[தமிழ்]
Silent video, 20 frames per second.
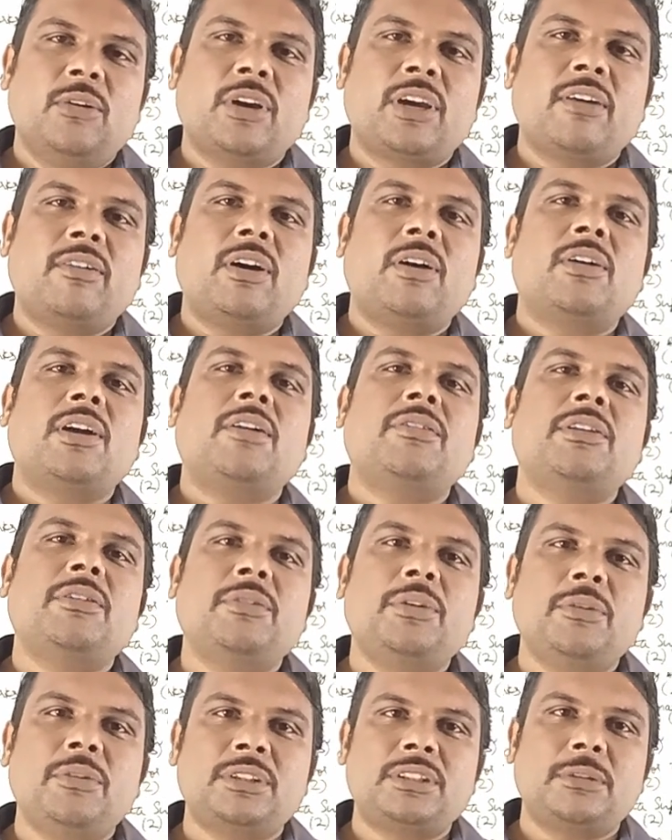ஓகேவா ஒன் ஆஃப்
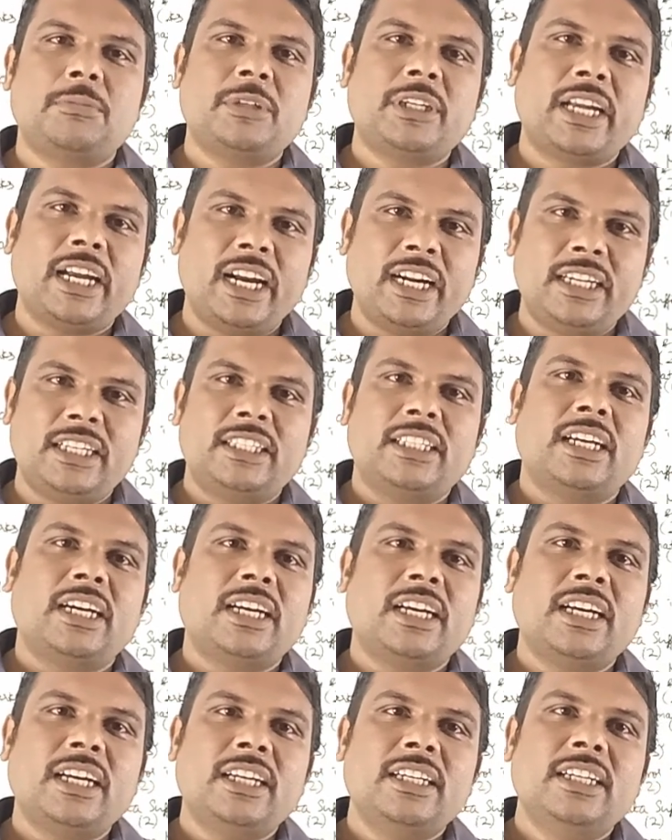த வியூவர்ஸ் வந்து
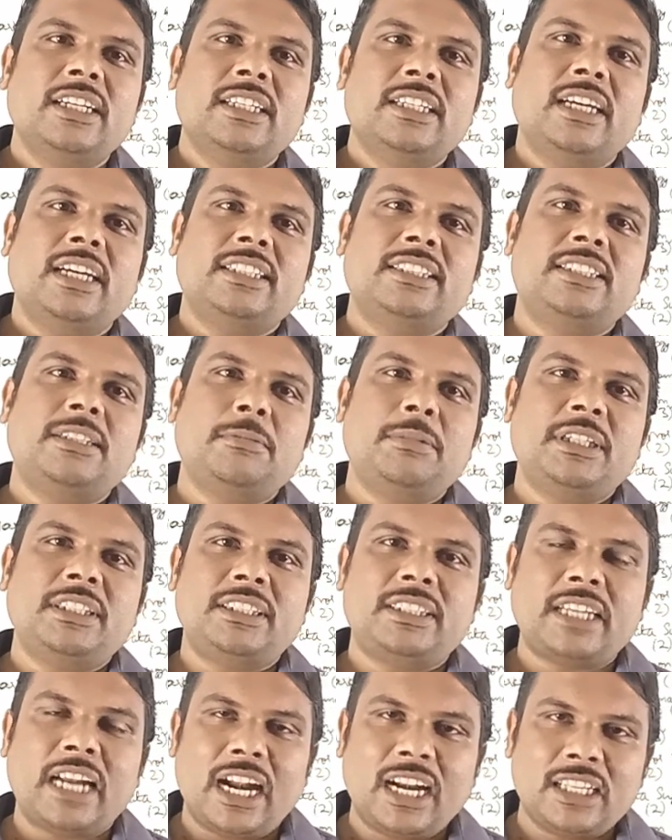கேட்டிருந்தாங்க
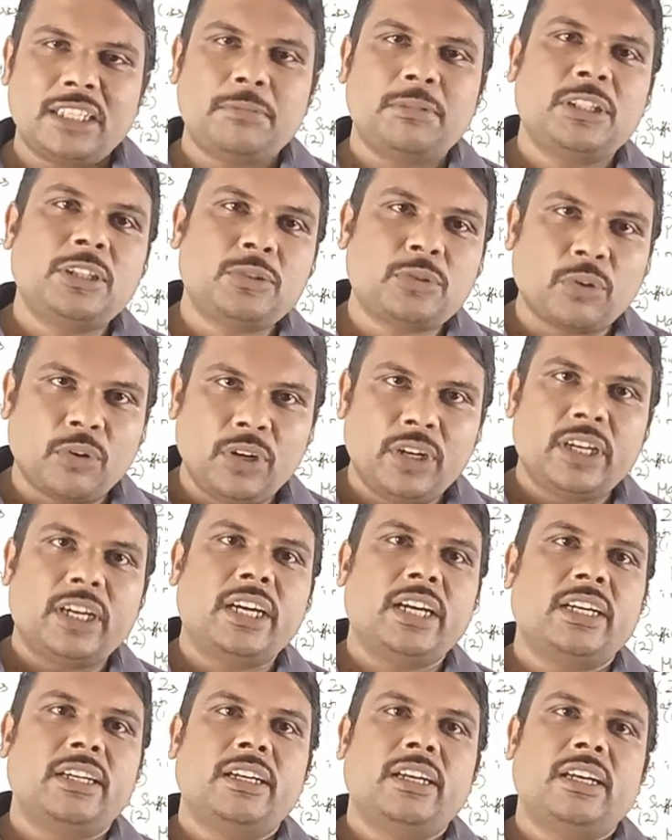என்சிபிடிசி ஸ்ட்ராட்டஜி பற்றி
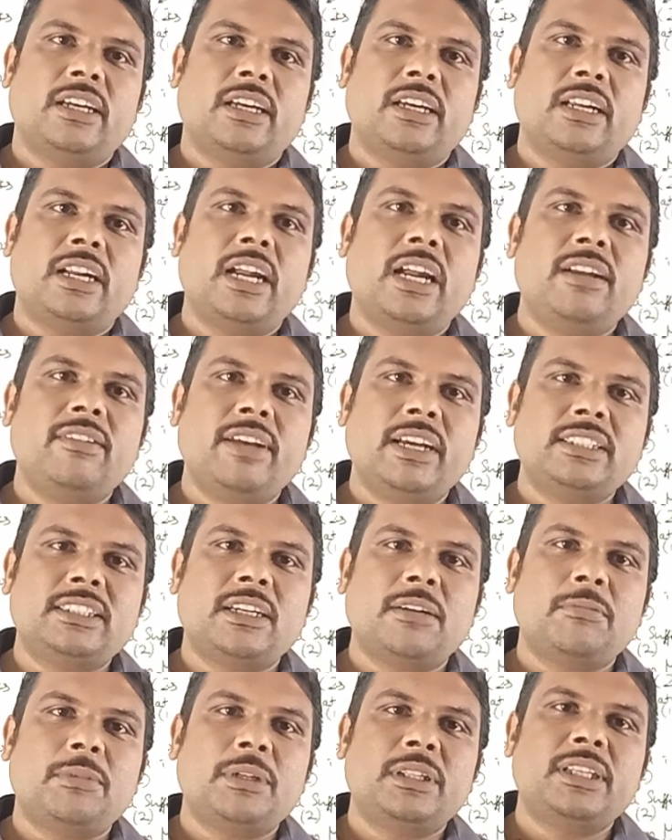சொல்லுங்கள் ரயில்வே
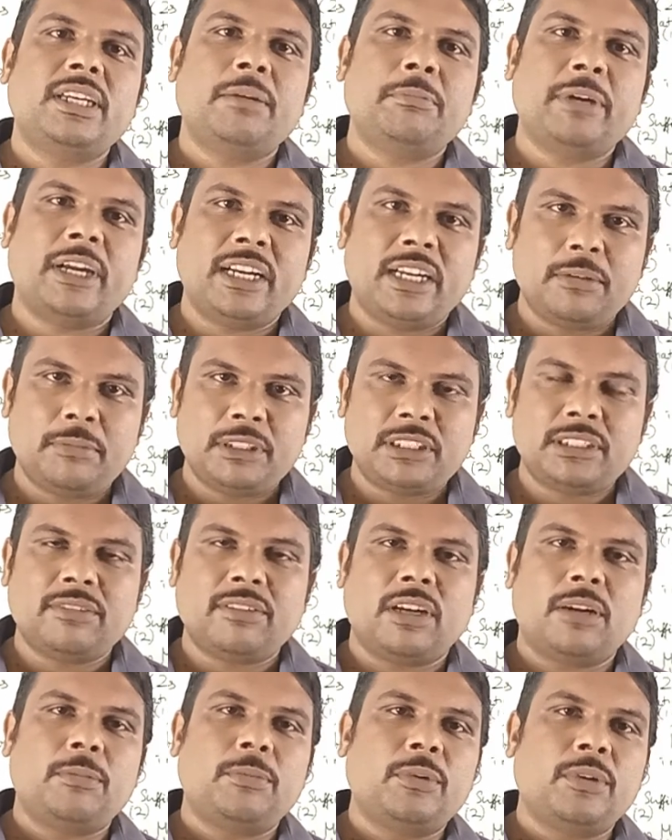எக்ஸாம் பற்றி இப்போ என்டிபிசி
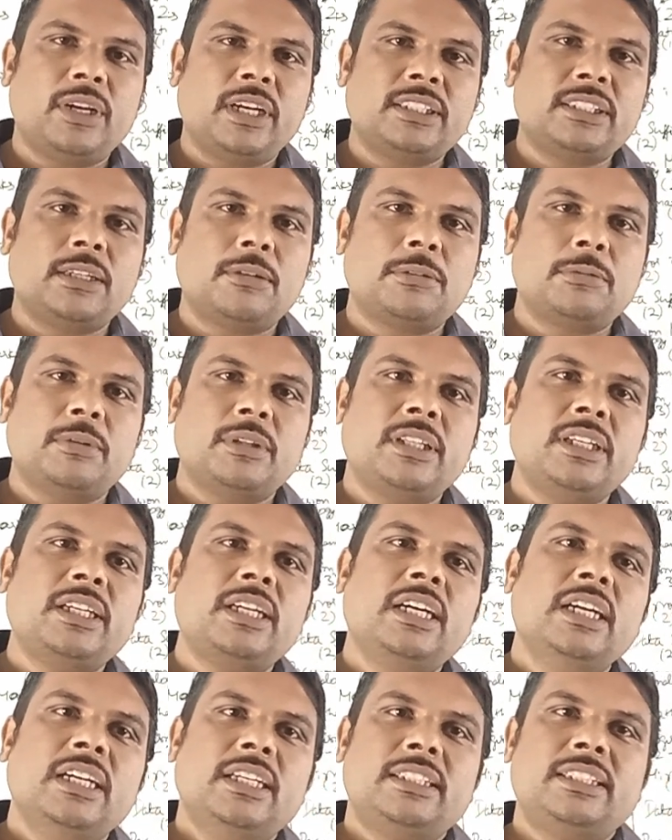வரப்போகிற எக்ஸாம்ஸ் பற்றி
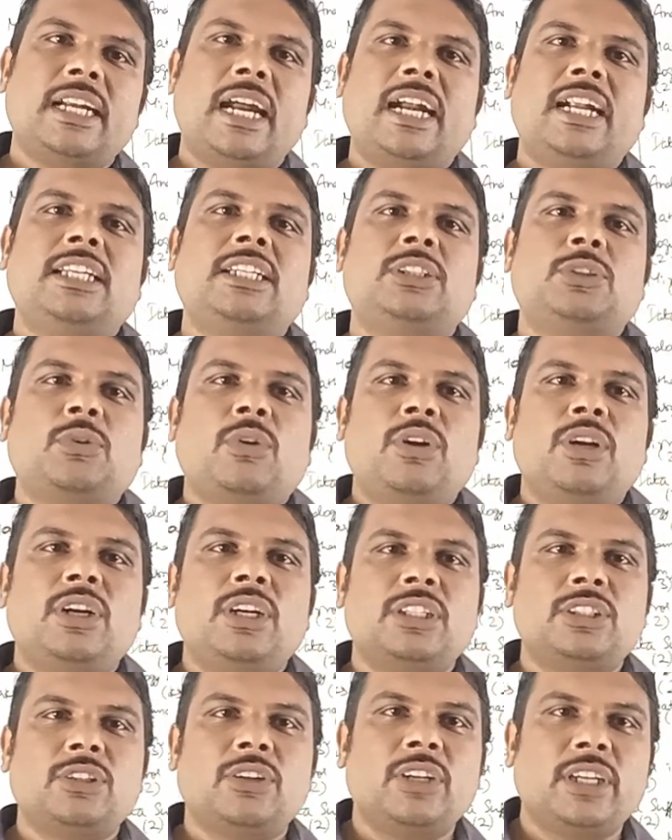ஸ்ட்ராட்டஜி
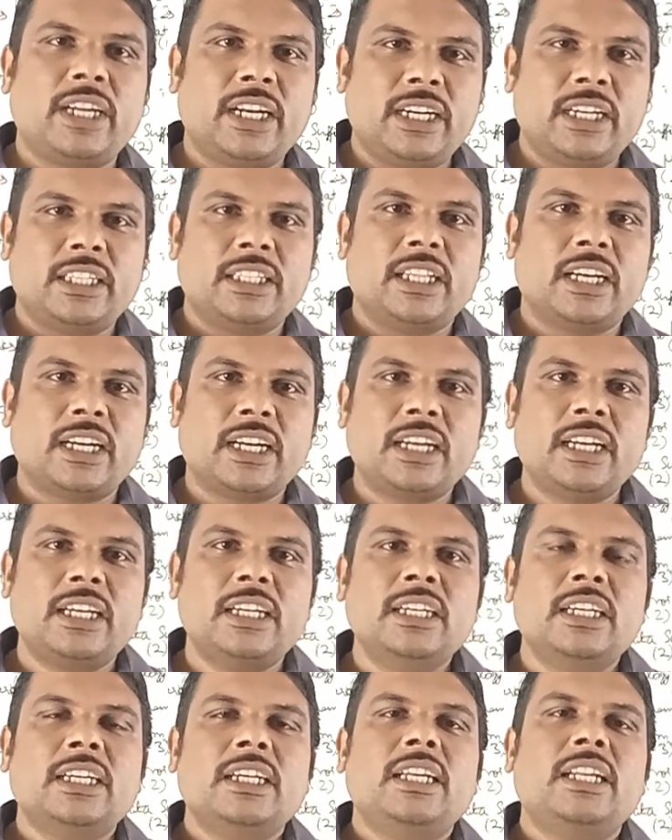சொல்லுங்கன்னு சொல்லி கேட்டிருந்தாங்க
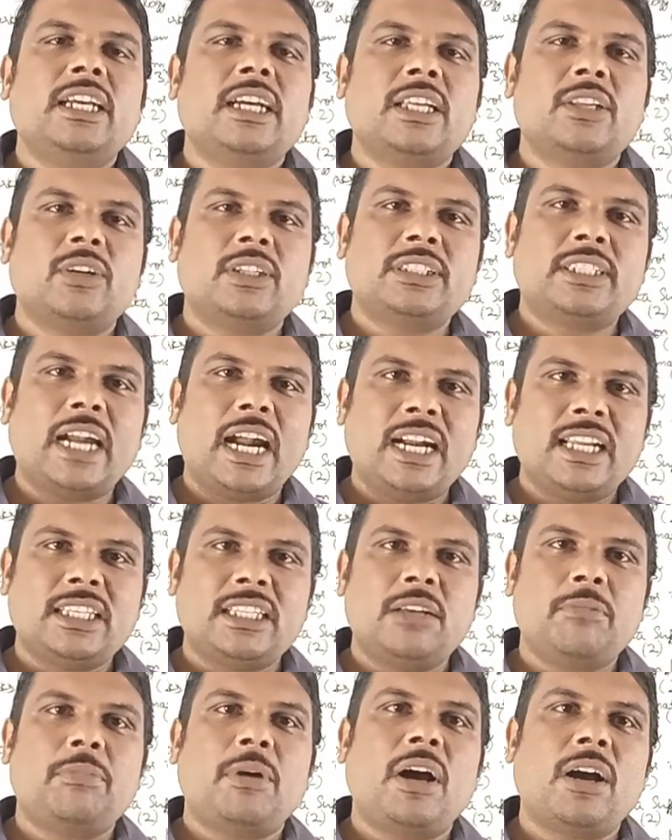இன்றைக்கி அதோட
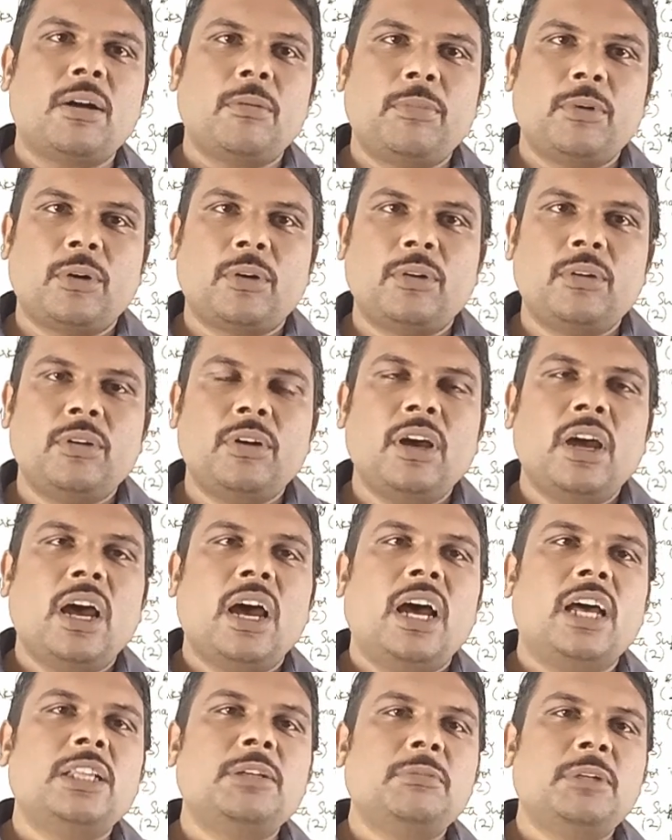ஸ்ட்ராட்டஜி தான் பார்க்க போகிறோம்
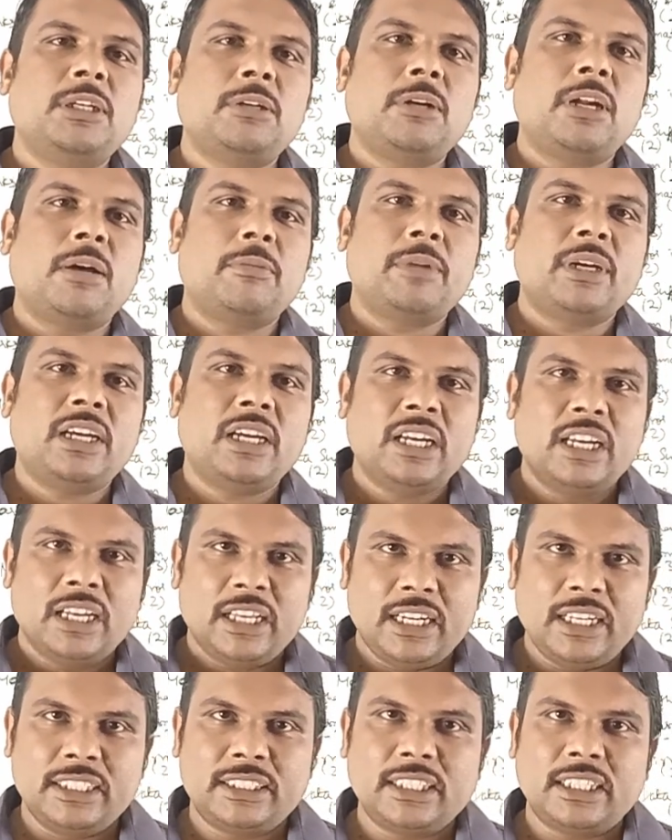அது மட்டும் இல்லாமல்
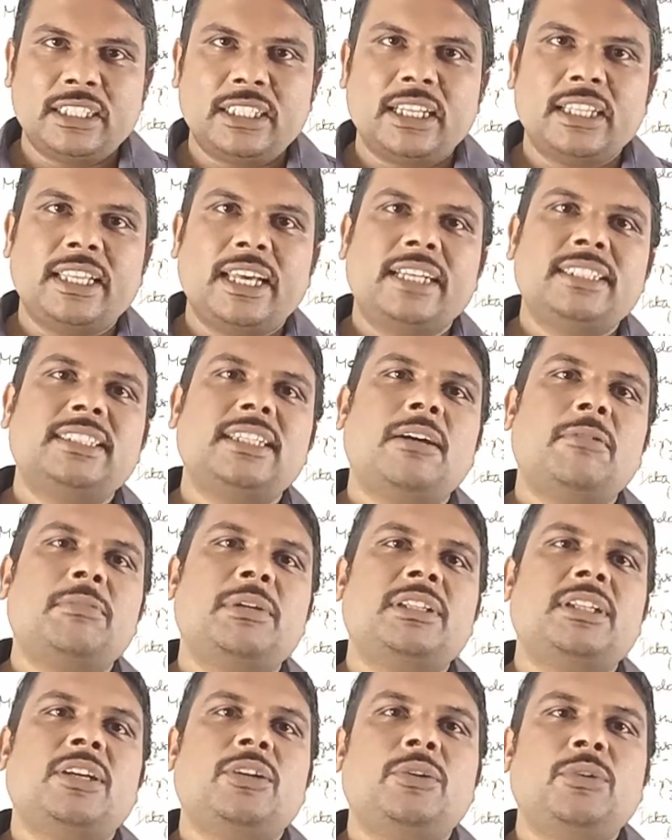ரீசெண்டாக இந்த
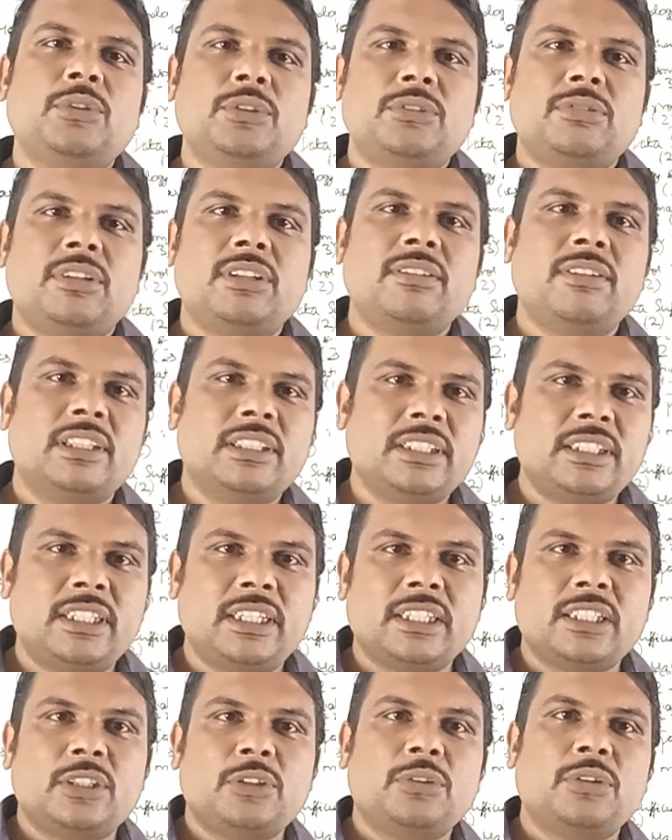எக்ஸாம் பற்றிய நியூஸ் வந்து
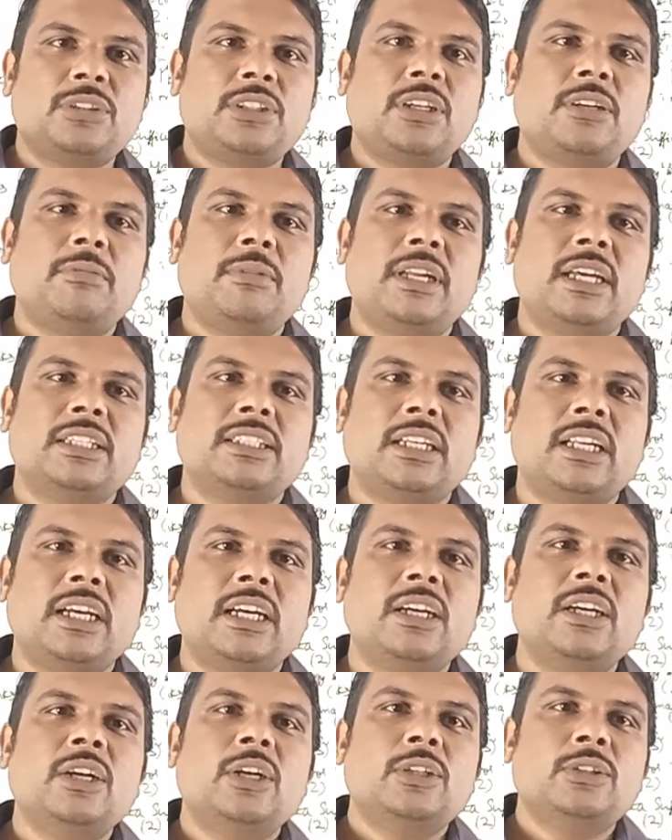வந்துட்டு இருக்குது சோஷியல் மீடியாஸில்